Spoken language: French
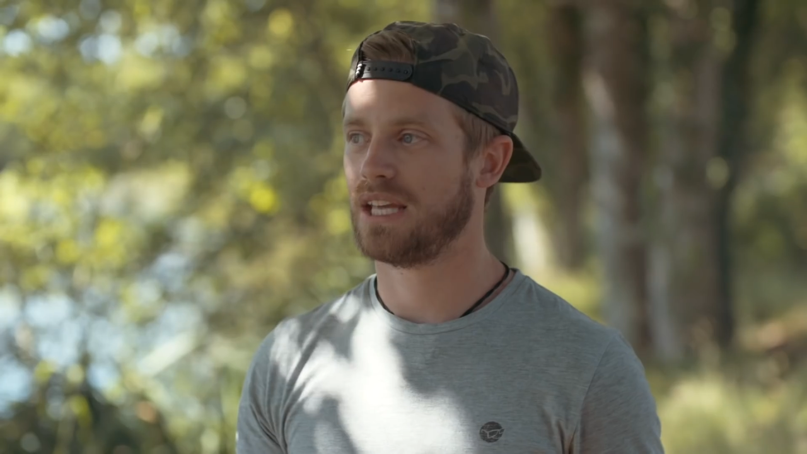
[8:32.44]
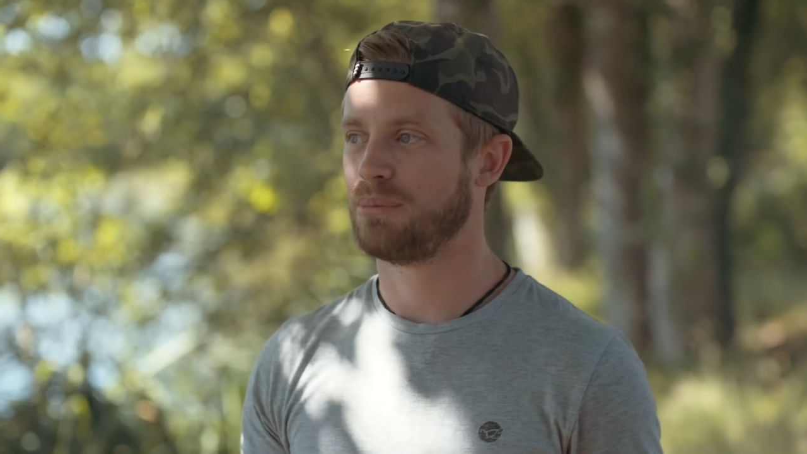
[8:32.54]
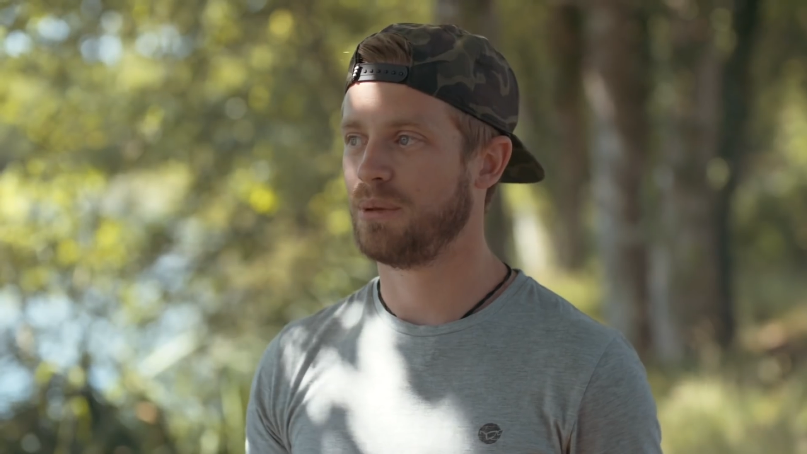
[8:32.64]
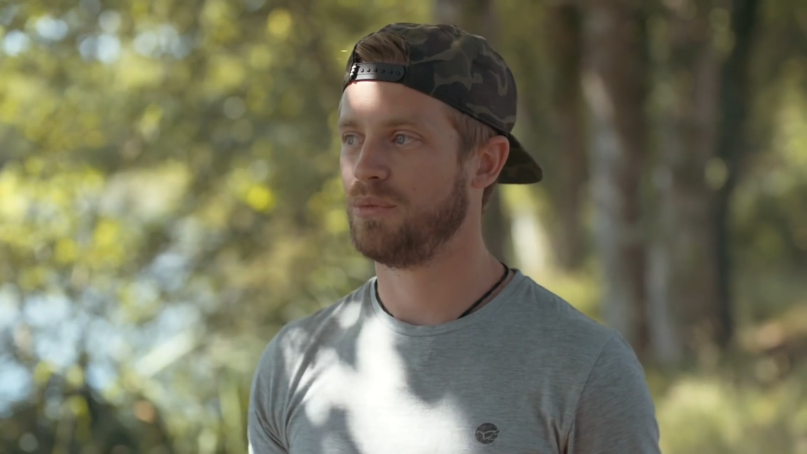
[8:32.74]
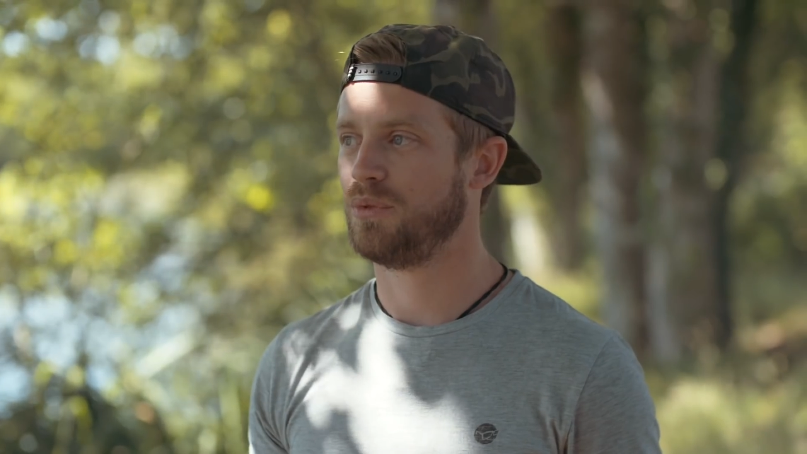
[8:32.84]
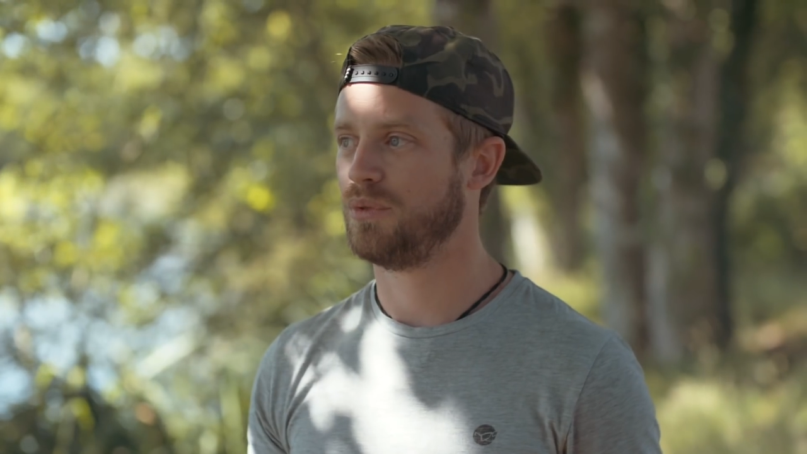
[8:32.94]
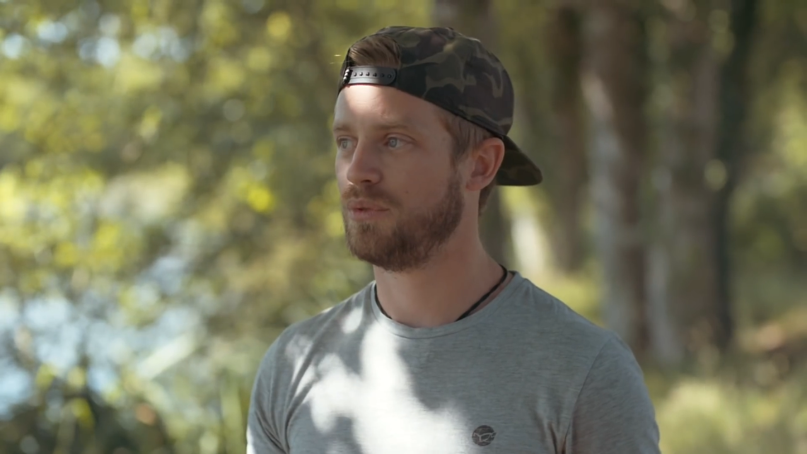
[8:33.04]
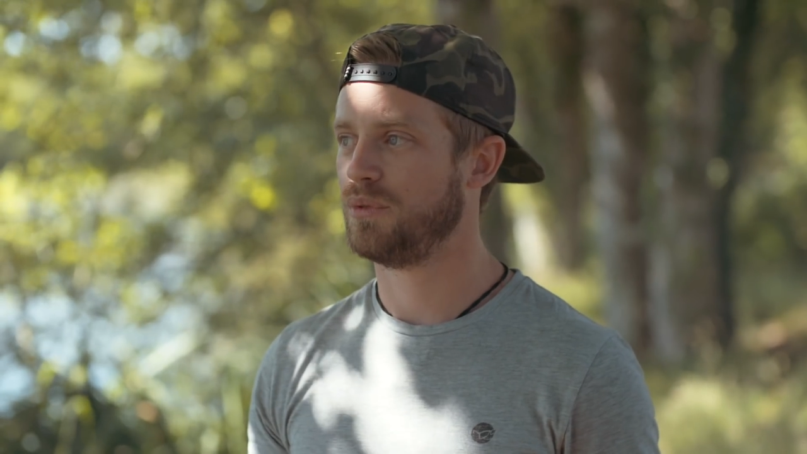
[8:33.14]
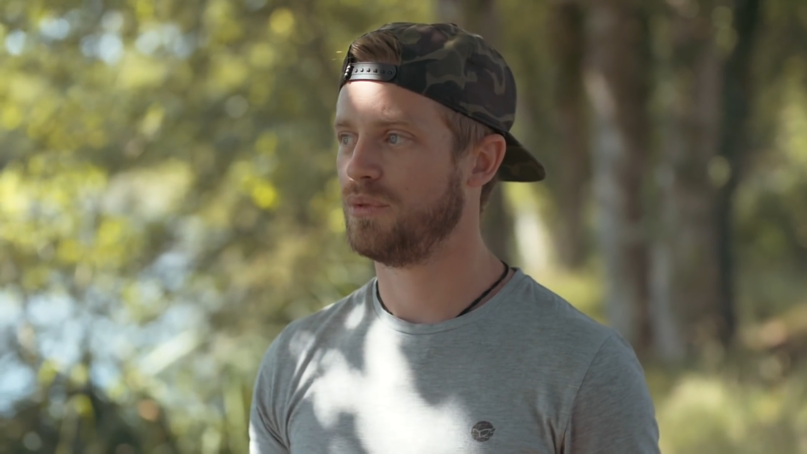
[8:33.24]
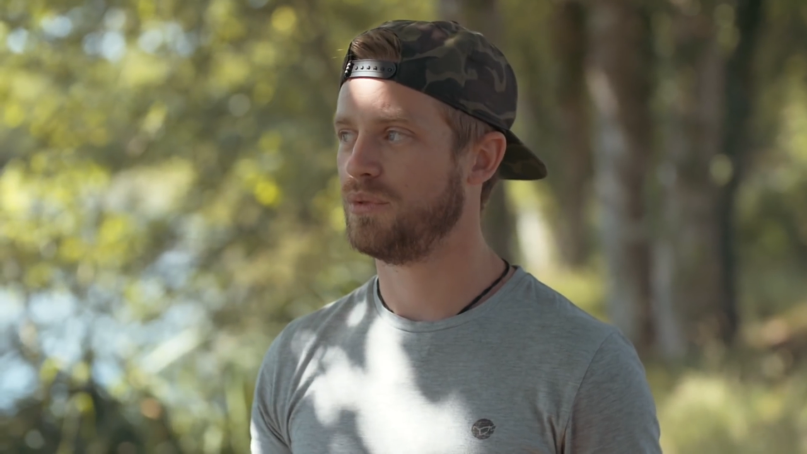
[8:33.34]
capable
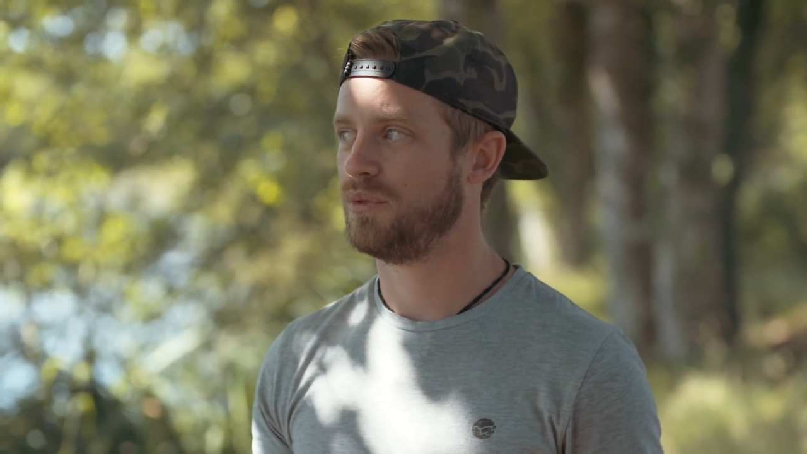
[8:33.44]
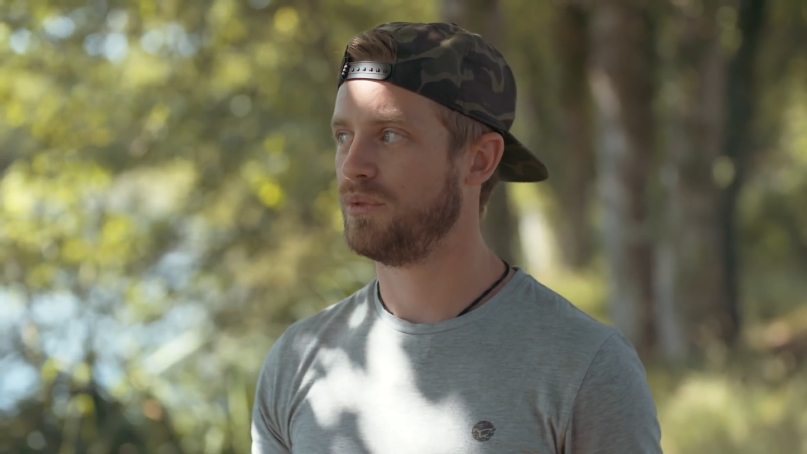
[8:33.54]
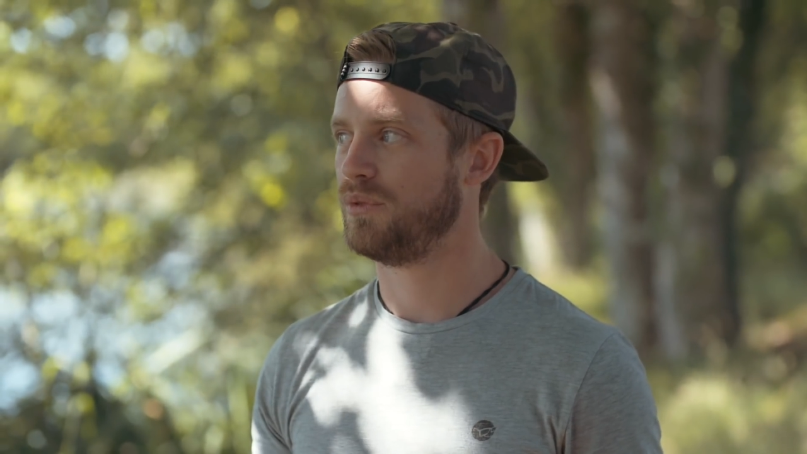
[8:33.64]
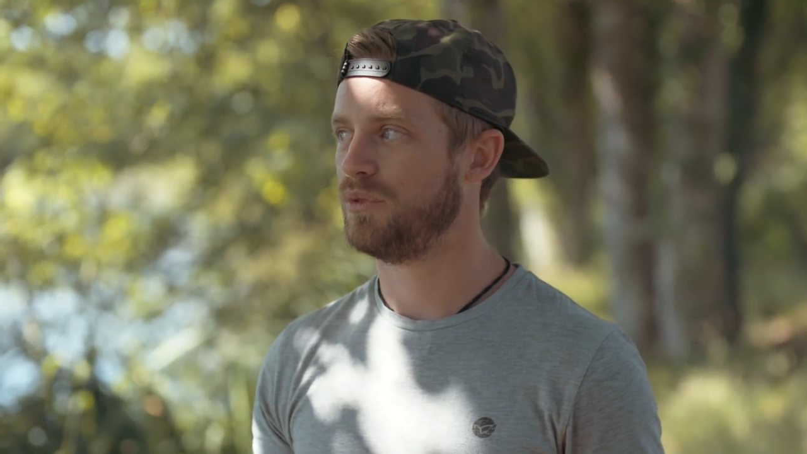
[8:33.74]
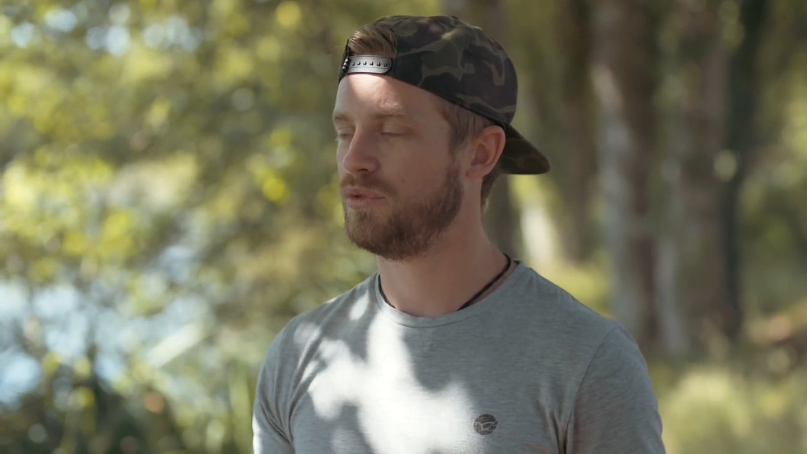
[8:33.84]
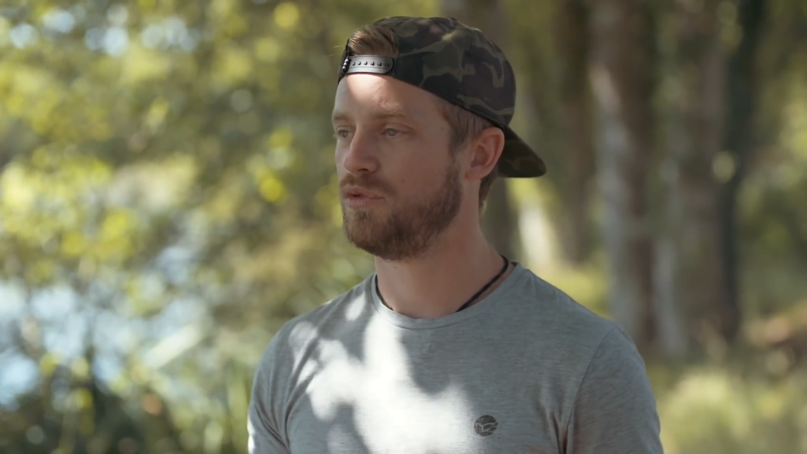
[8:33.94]
de,